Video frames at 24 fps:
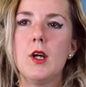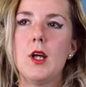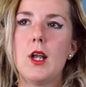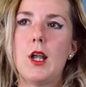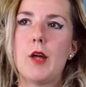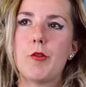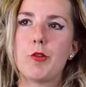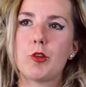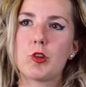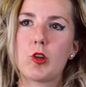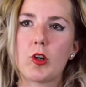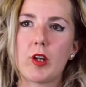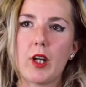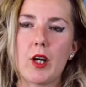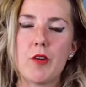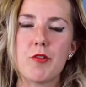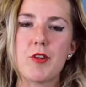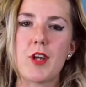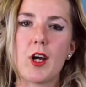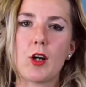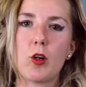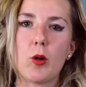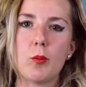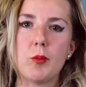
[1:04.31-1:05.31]
la
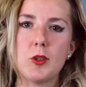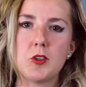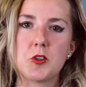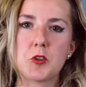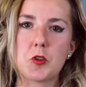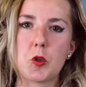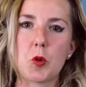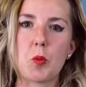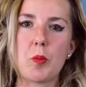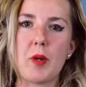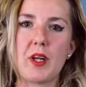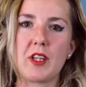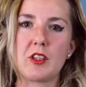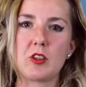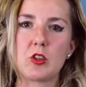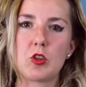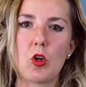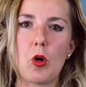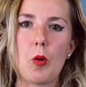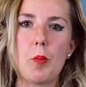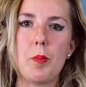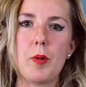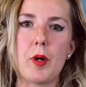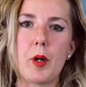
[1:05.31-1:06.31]
fotografia come
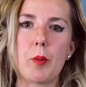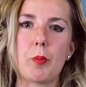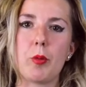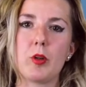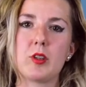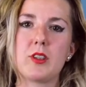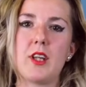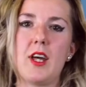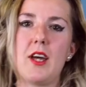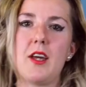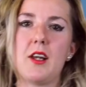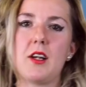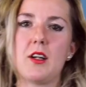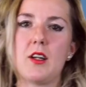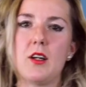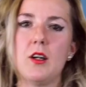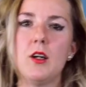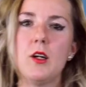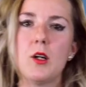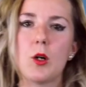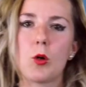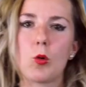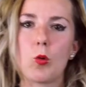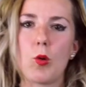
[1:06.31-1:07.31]
strumento per
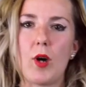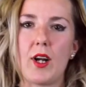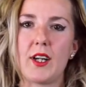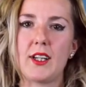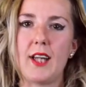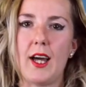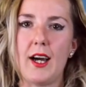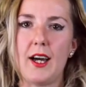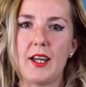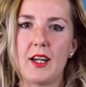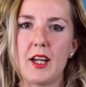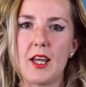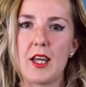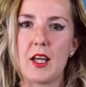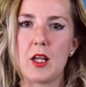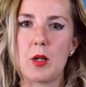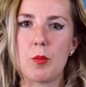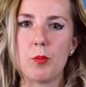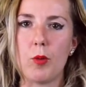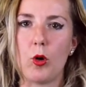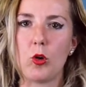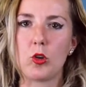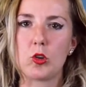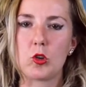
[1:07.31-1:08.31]
poter guardare il
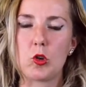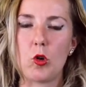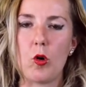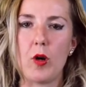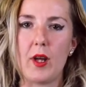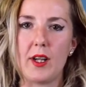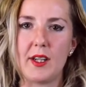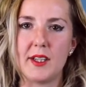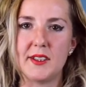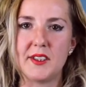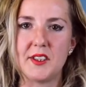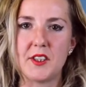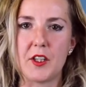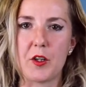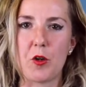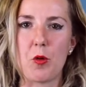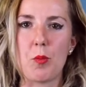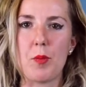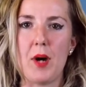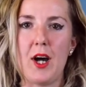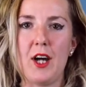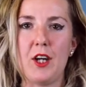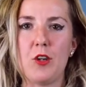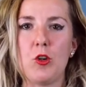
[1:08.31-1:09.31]
mondo e l'essere
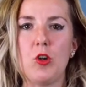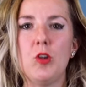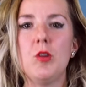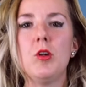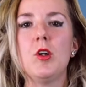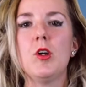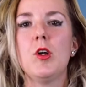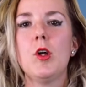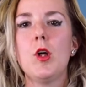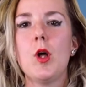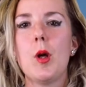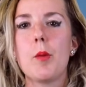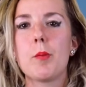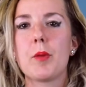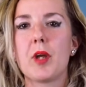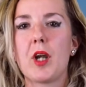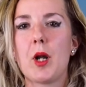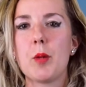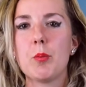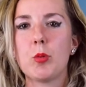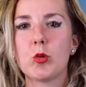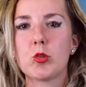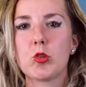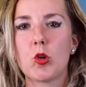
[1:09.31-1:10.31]
umano. Mi
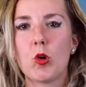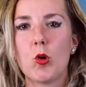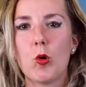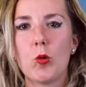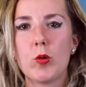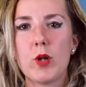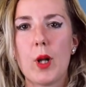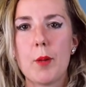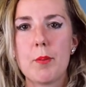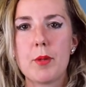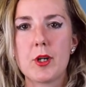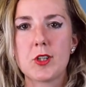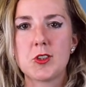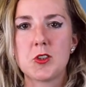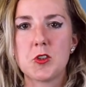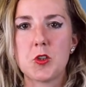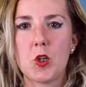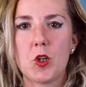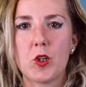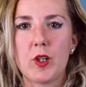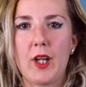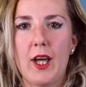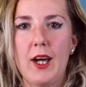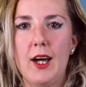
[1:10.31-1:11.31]
reputo una
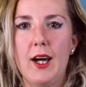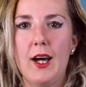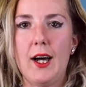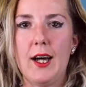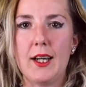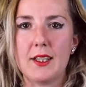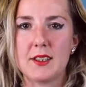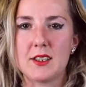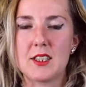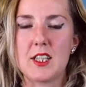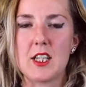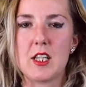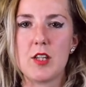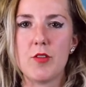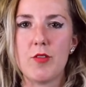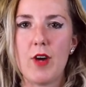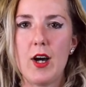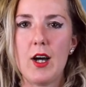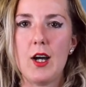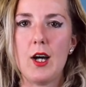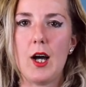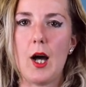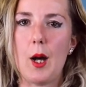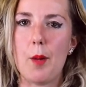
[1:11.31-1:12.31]
persona
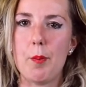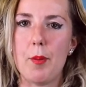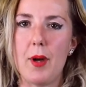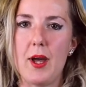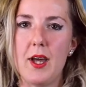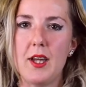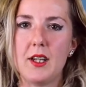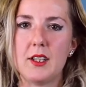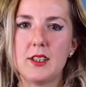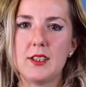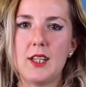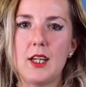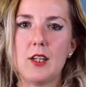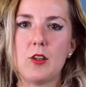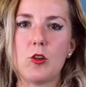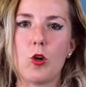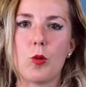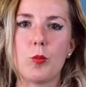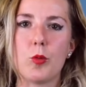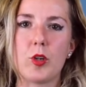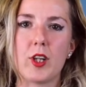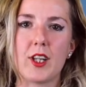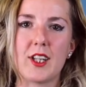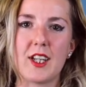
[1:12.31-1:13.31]
attiva, aperta,
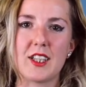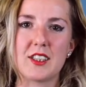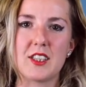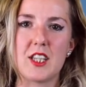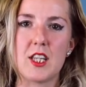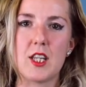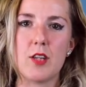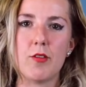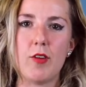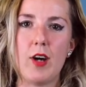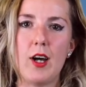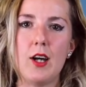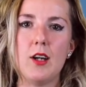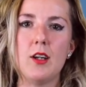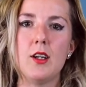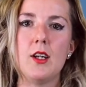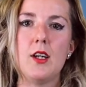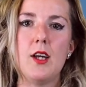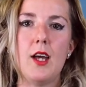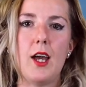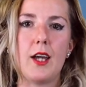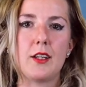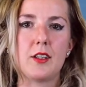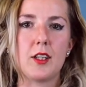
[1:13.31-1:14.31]
comunicativa
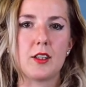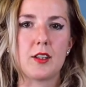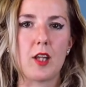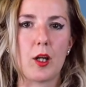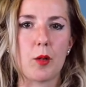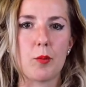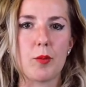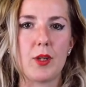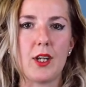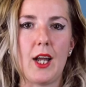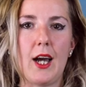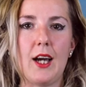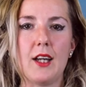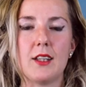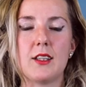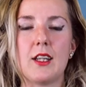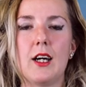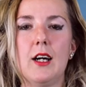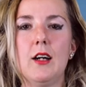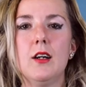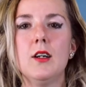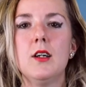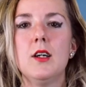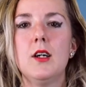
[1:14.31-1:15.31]
e
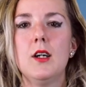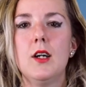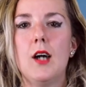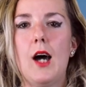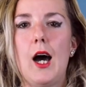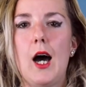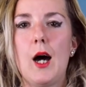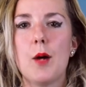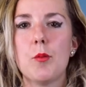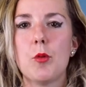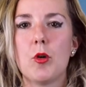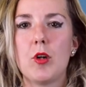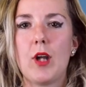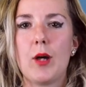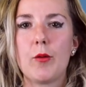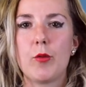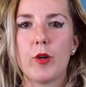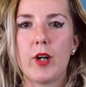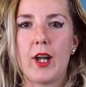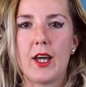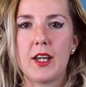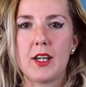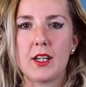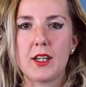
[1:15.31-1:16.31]
determinata. Amo
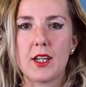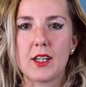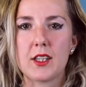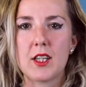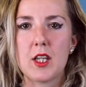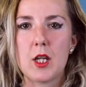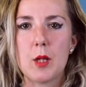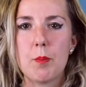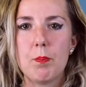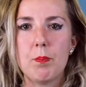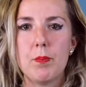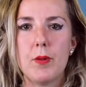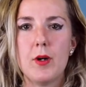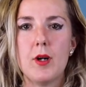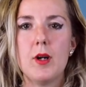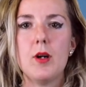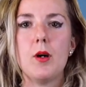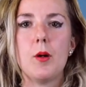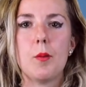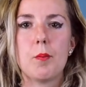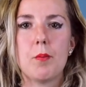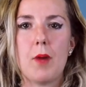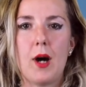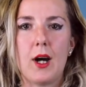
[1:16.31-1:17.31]
lavorare in
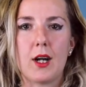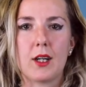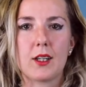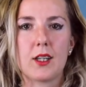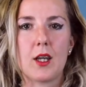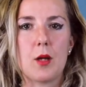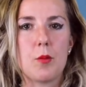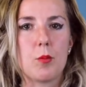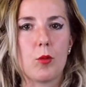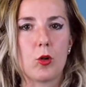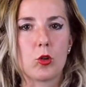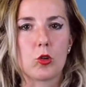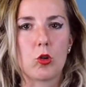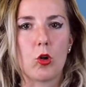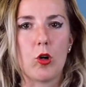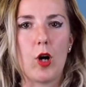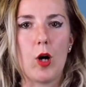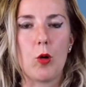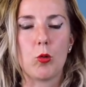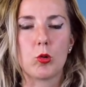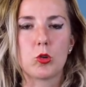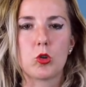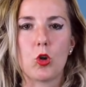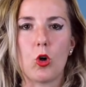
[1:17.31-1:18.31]
equip, ma anche in modo
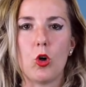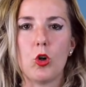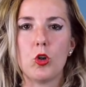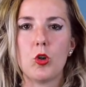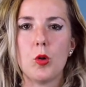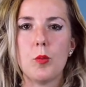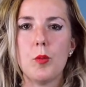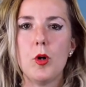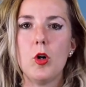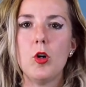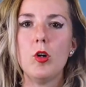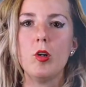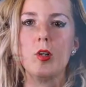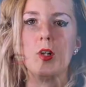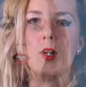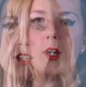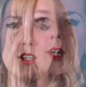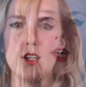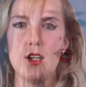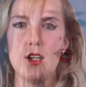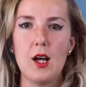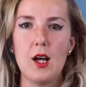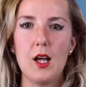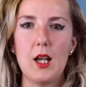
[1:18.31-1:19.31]
autonomo
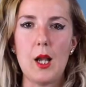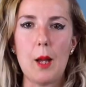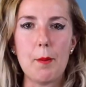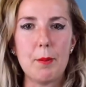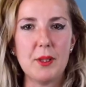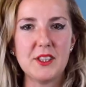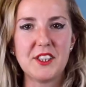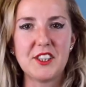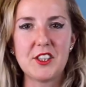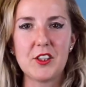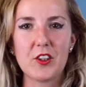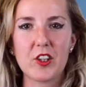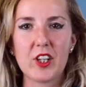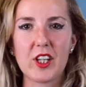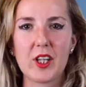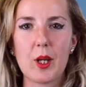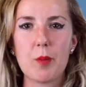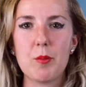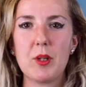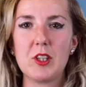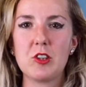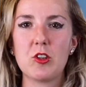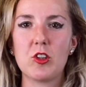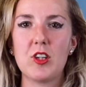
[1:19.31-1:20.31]
la passione che
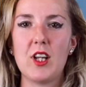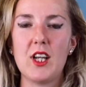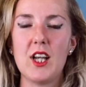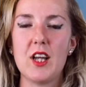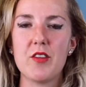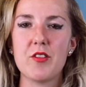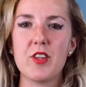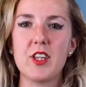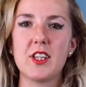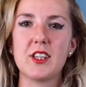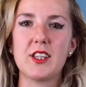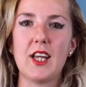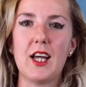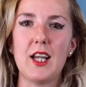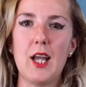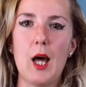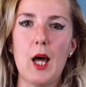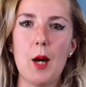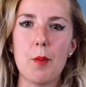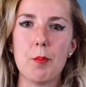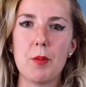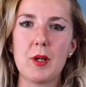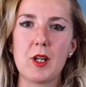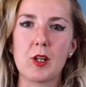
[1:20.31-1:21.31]
metto nella vita la
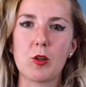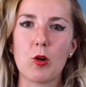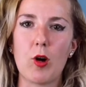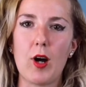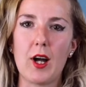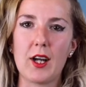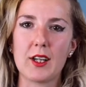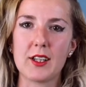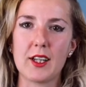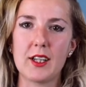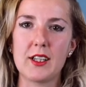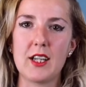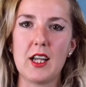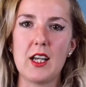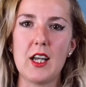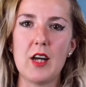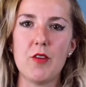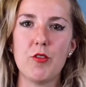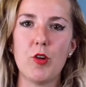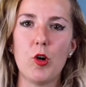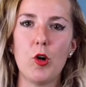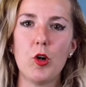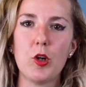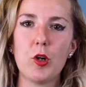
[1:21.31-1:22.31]
applico anche nel
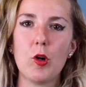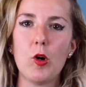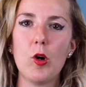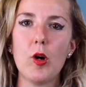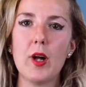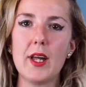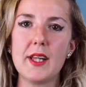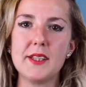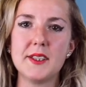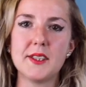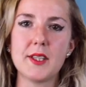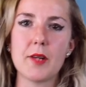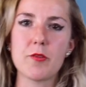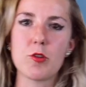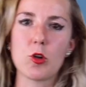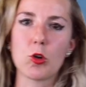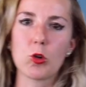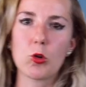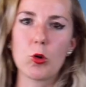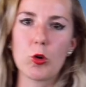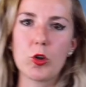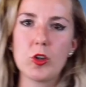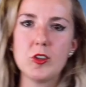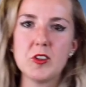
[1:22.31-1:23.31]
lavoro e se vi ho
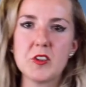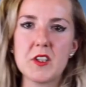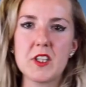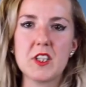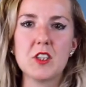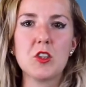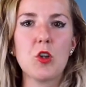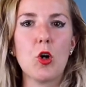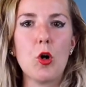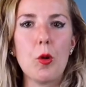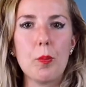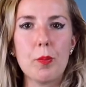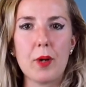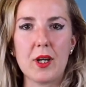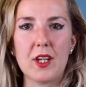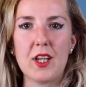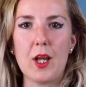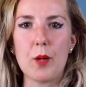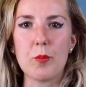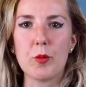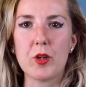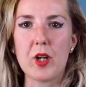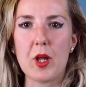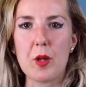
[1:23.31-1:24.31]
incuriosito
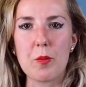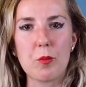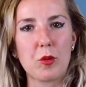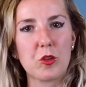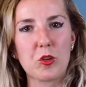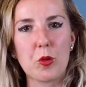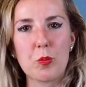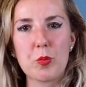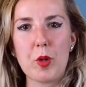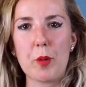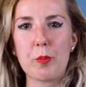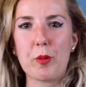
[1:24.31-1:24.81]
parliamone in modo più